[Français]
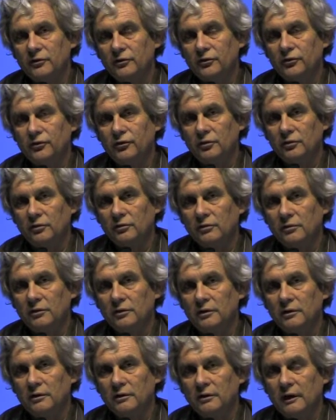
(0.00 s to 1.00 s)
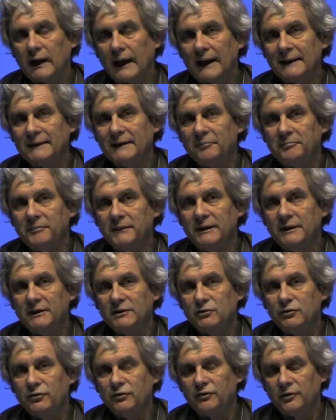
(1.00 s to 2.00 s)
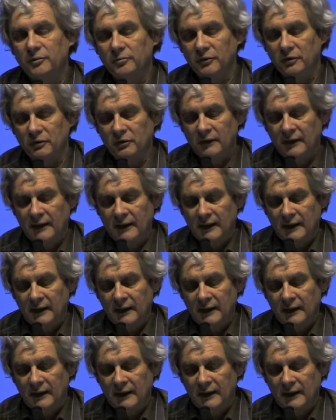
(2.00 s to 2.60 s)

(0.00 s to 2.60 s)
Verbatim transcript: sont euh, adaptées justement